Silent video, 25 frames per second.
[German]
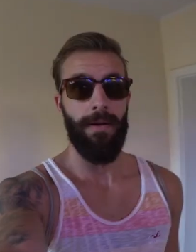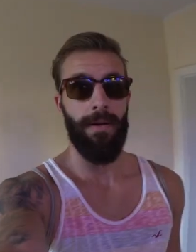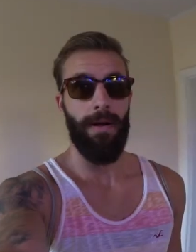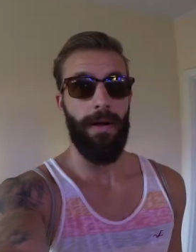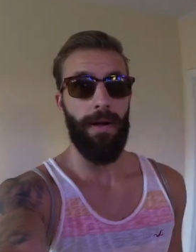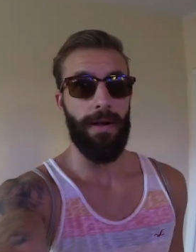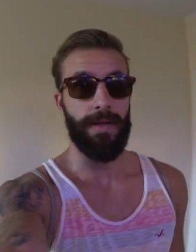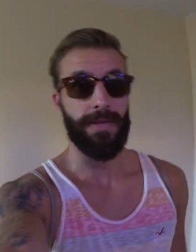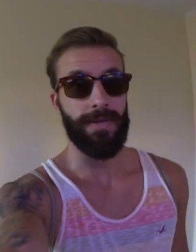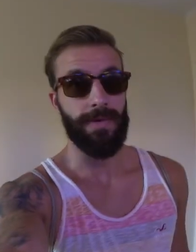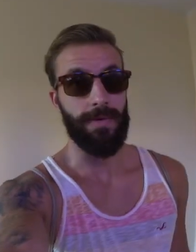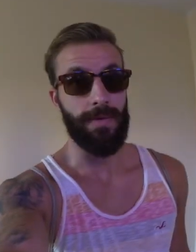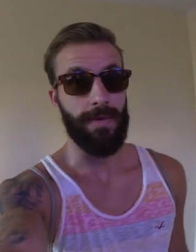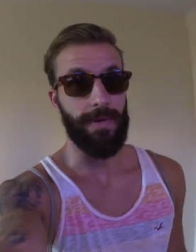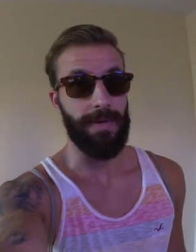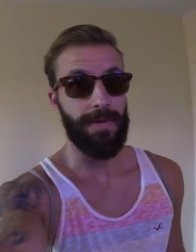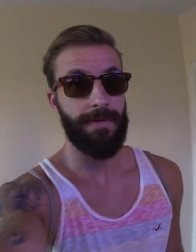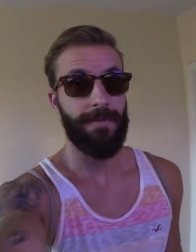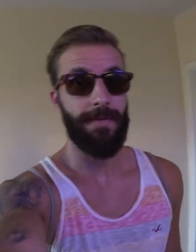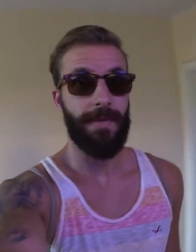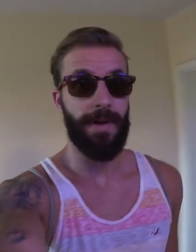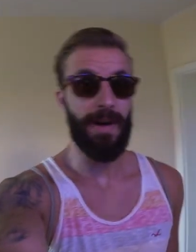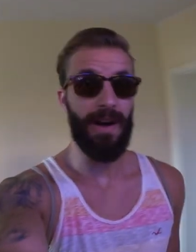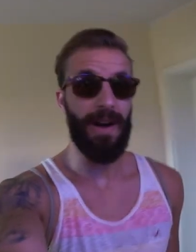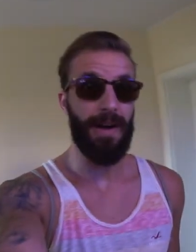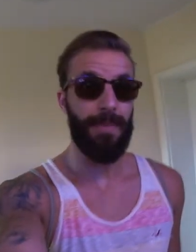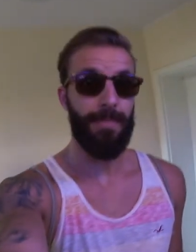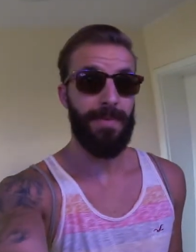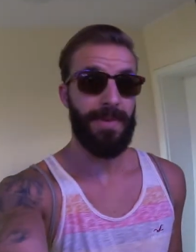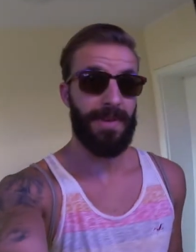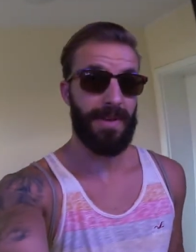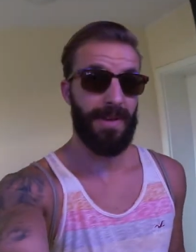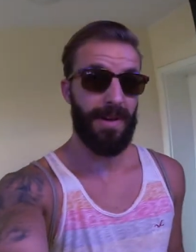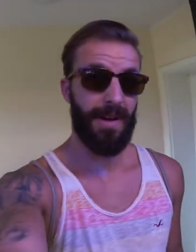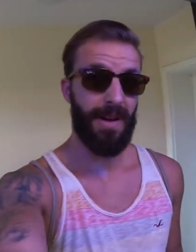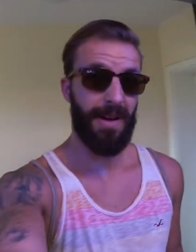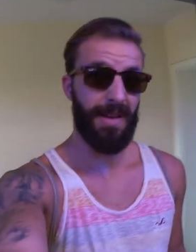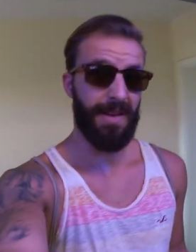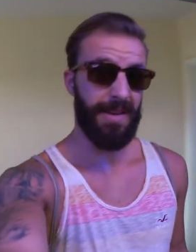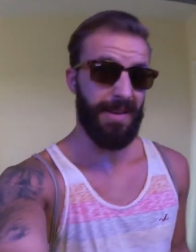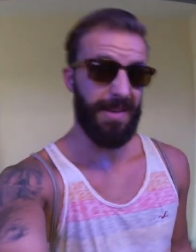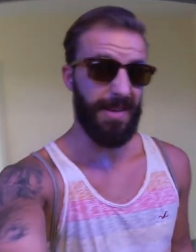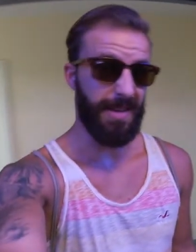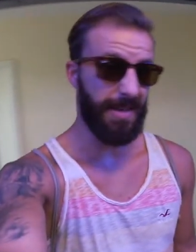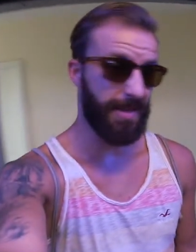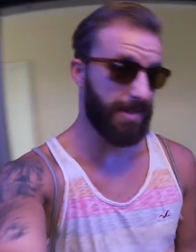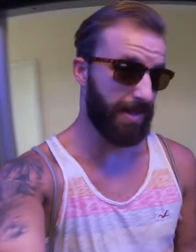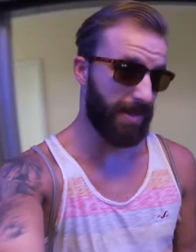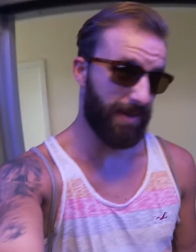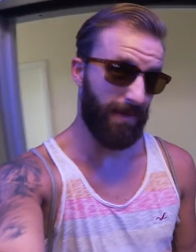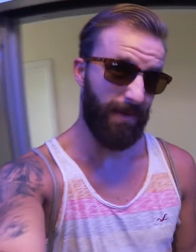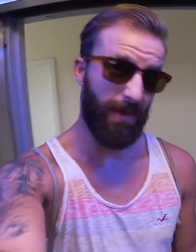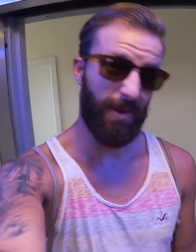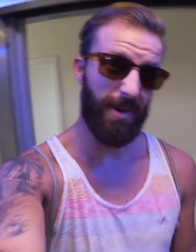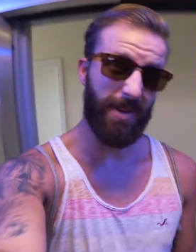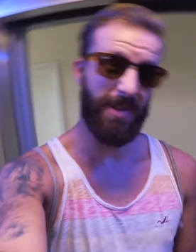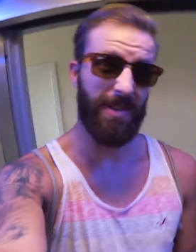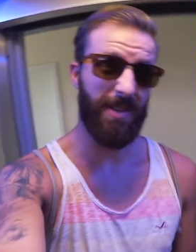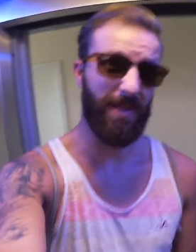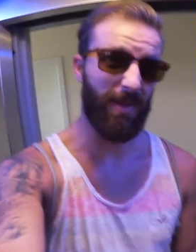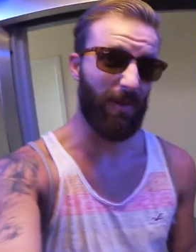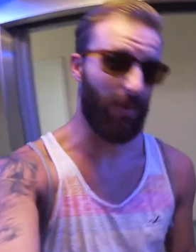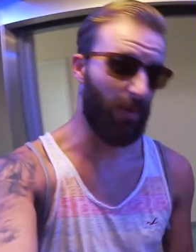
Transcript: Also ich frage mich gerade, ist das wirklich eine